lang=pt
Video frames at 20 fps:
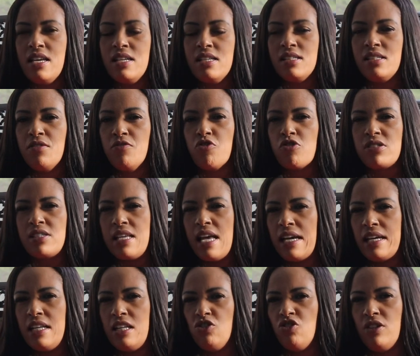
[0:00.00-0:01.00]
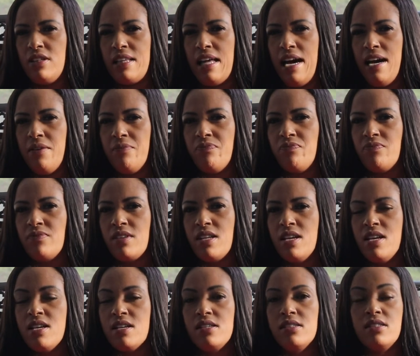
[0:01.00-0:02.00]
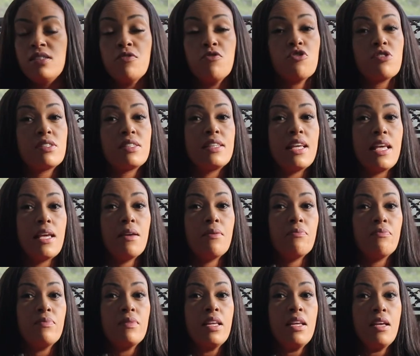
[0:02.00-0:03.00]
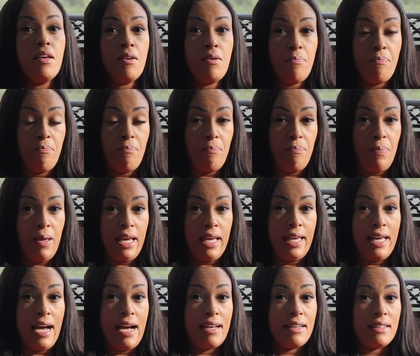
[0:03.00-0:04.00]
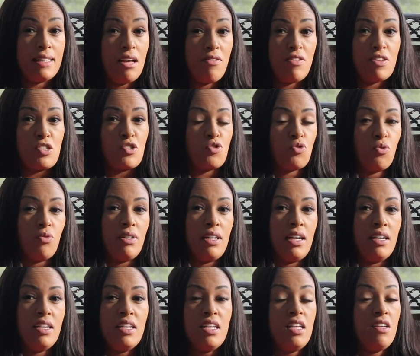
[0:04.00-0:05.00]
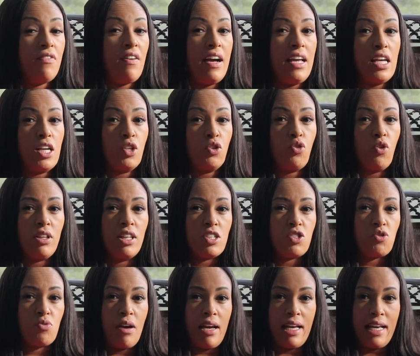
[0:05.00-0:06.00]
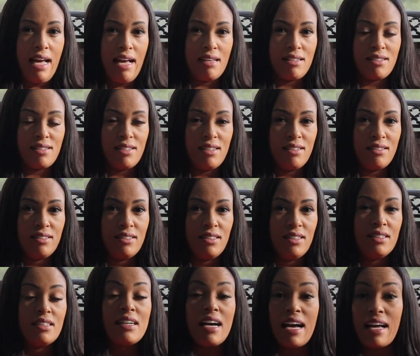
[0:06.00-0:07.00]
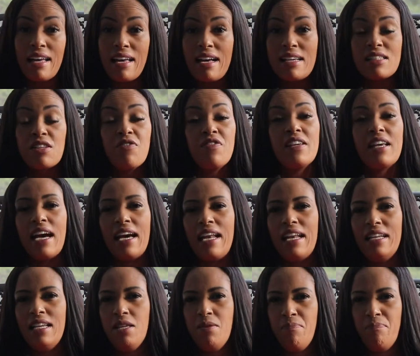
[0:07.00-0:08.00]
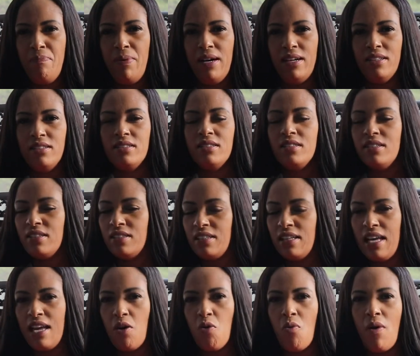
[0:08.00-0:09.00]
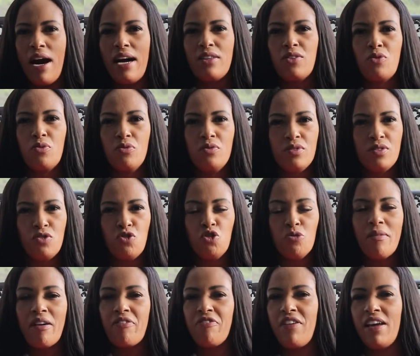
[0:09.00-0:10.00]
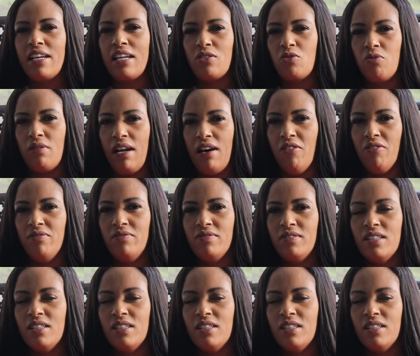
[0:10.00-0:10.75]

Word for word: Se você acreditar que se você pegar na vassoura e varrer toda a sua casa, a casa ficará limpa. É um ato de uma fé natural.